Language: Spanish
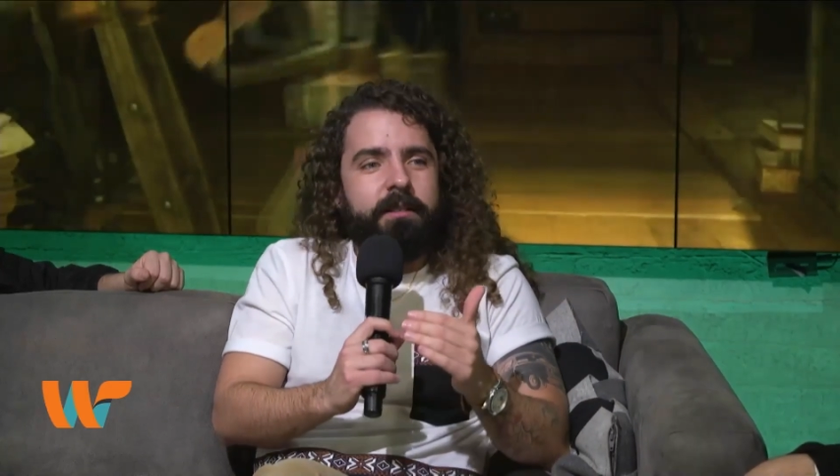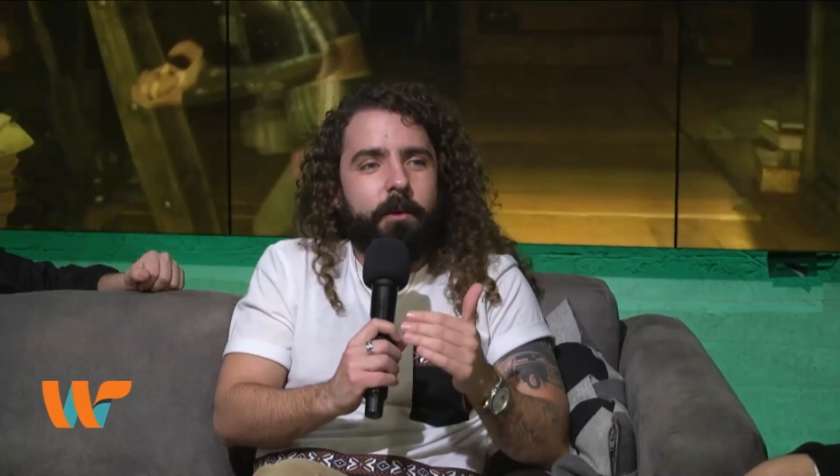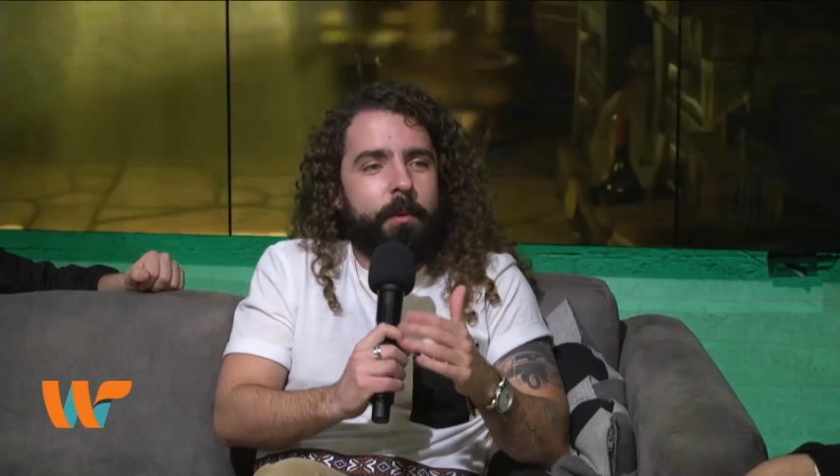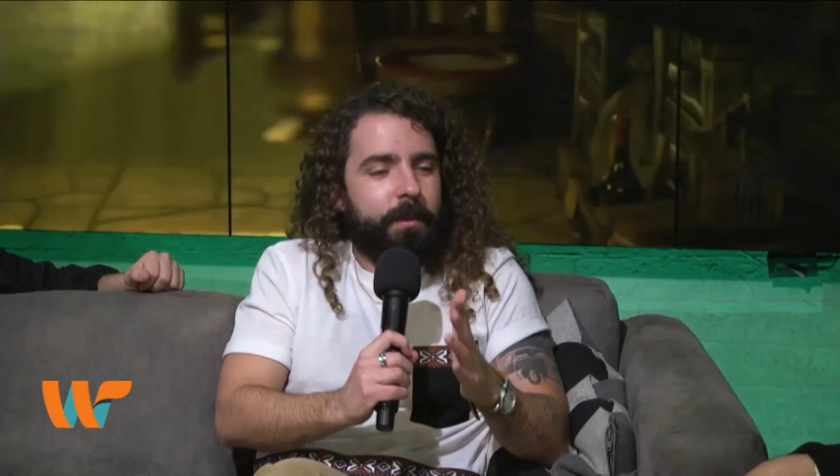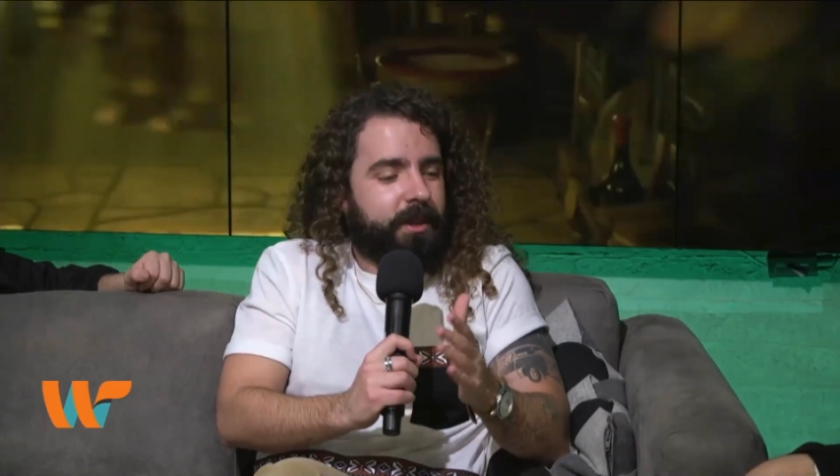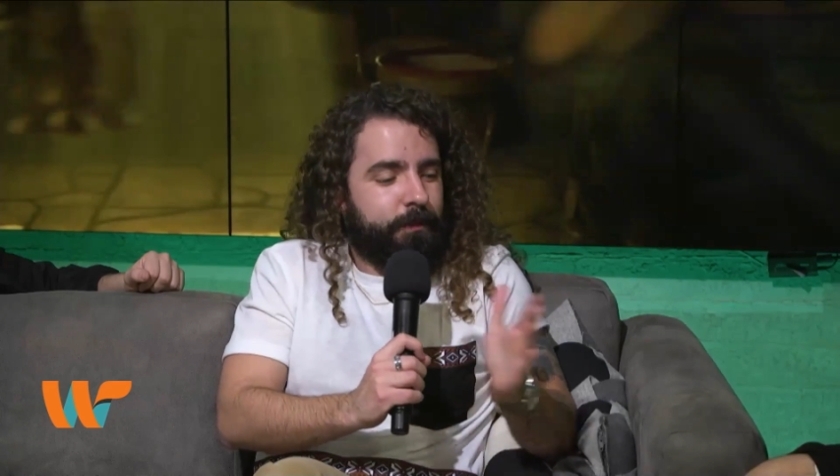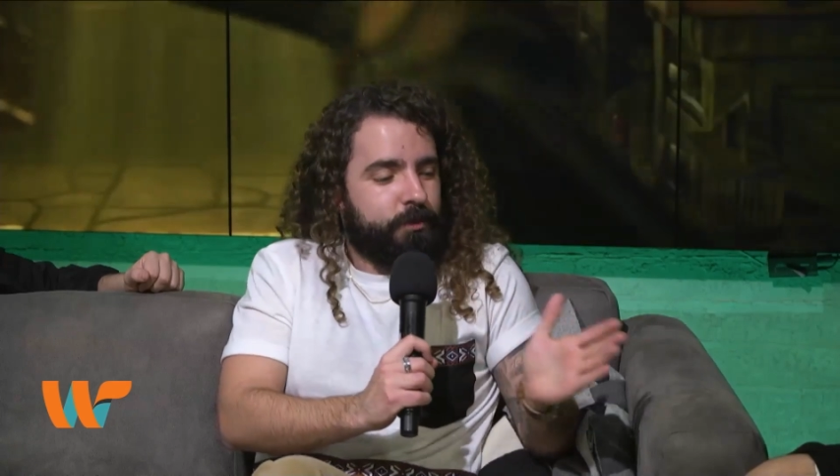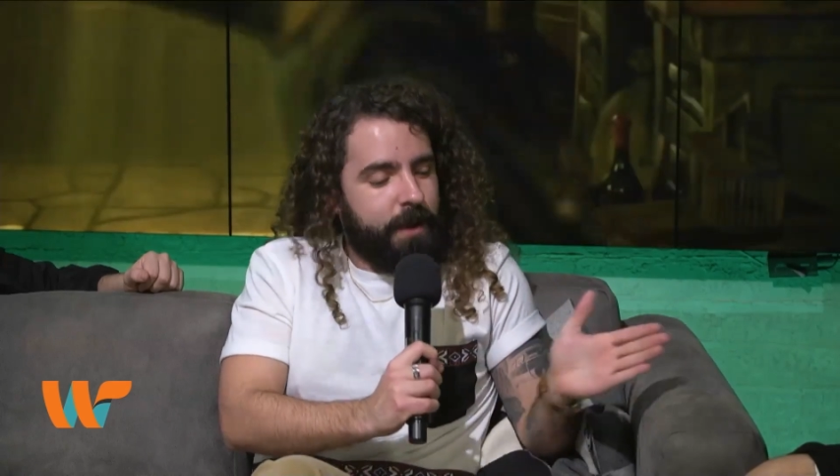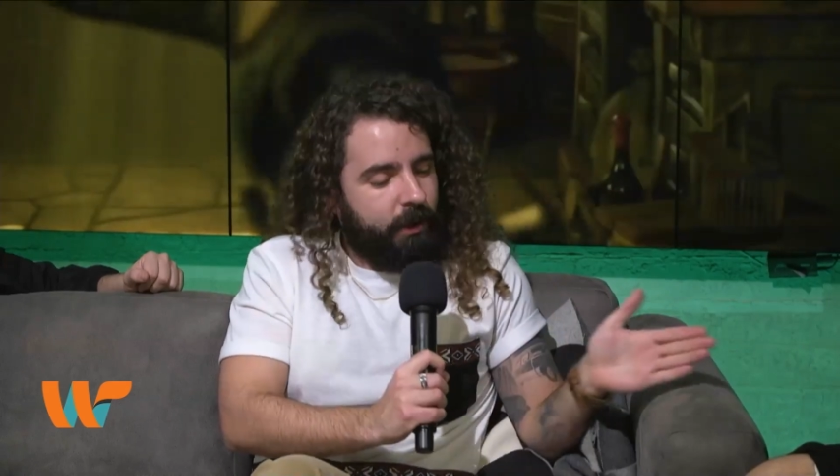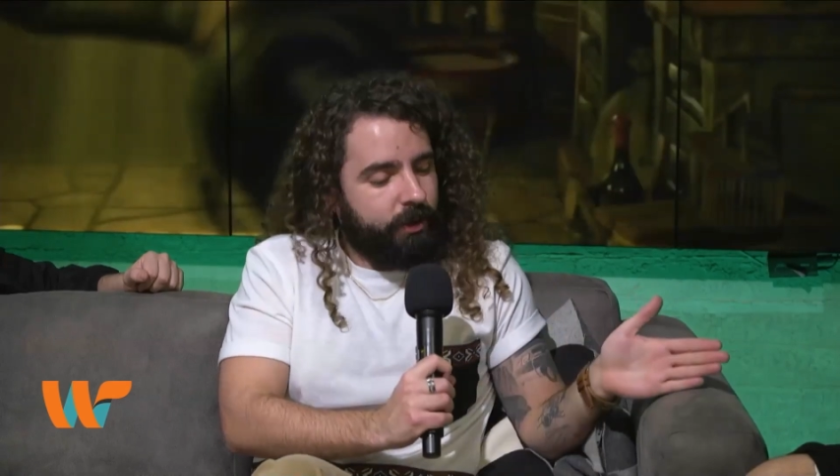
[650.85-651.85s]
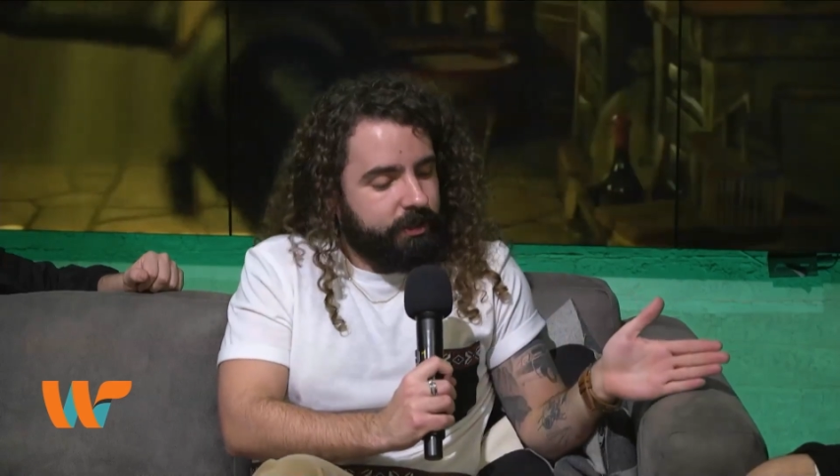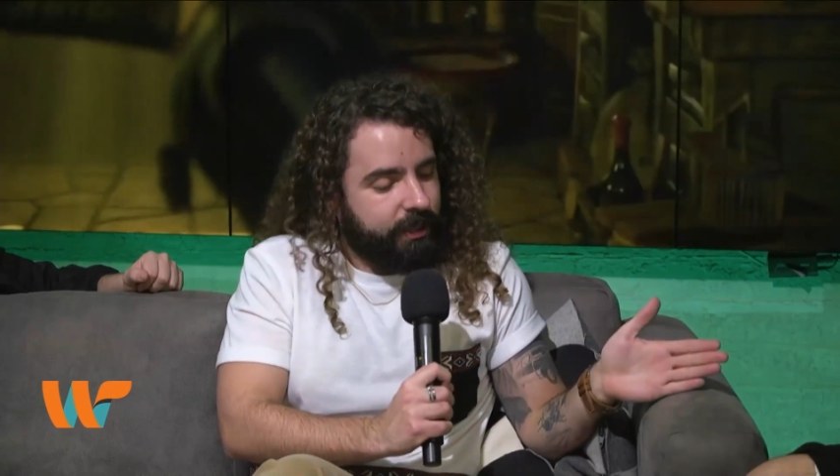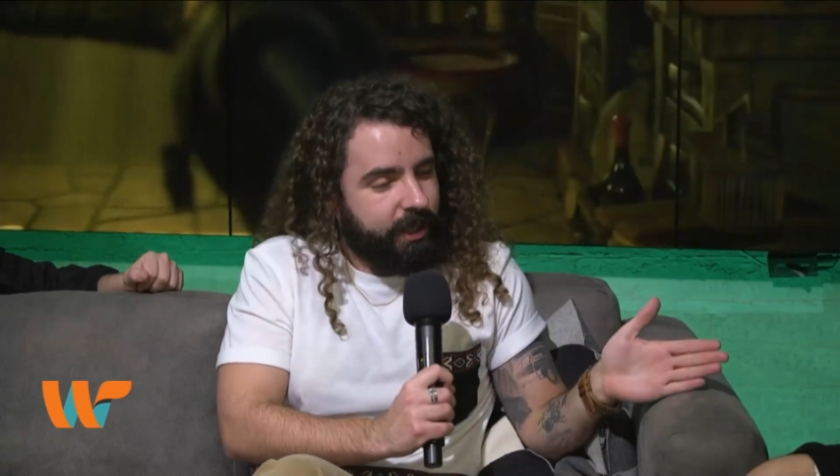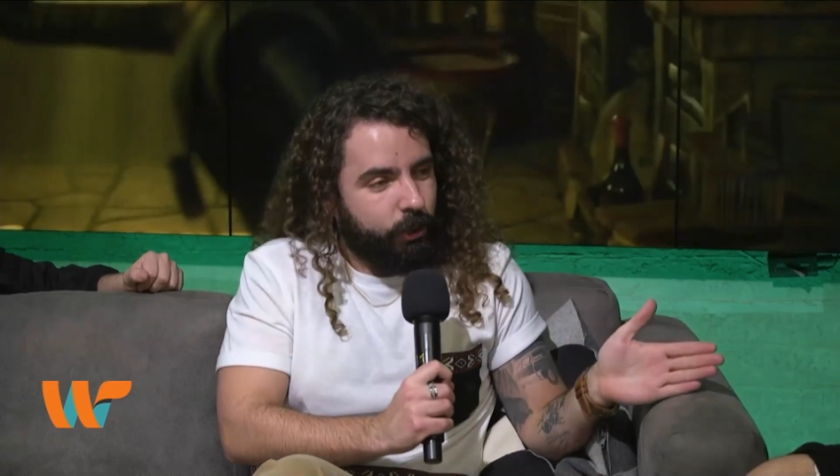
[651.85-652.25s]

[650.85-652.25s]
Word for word: obviamente, pues me hago de esta